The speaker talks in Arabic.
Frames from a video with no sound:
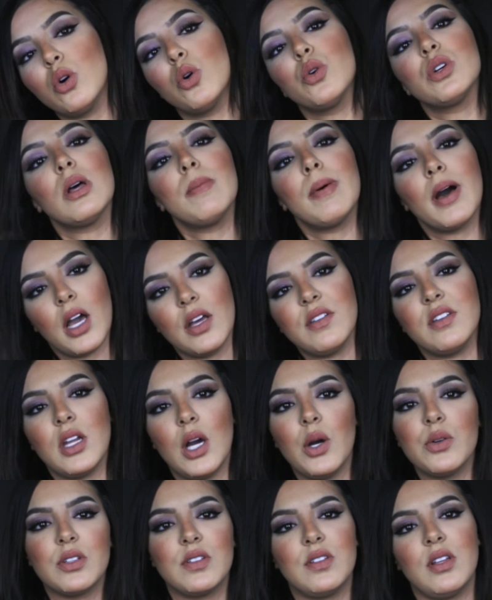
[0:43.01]
ودابا غادي
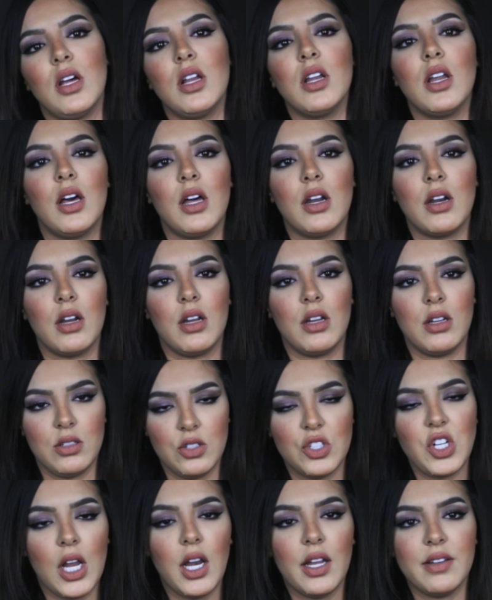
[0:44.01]
نعاود ان شاء الله ان
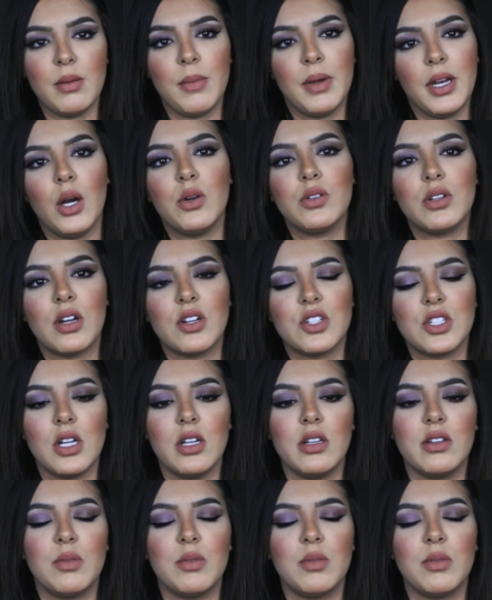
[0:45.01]
شاء الله زعما نعاود نرجع